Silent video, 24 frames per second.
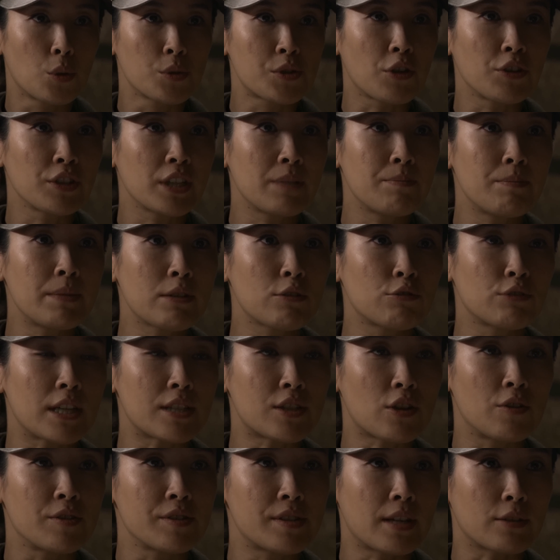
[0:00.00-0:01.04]
조선인민군의
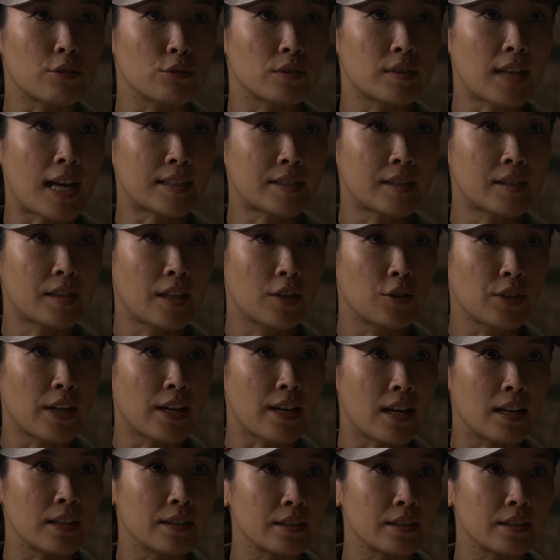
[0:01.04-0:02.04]
전사로 다시 태어나야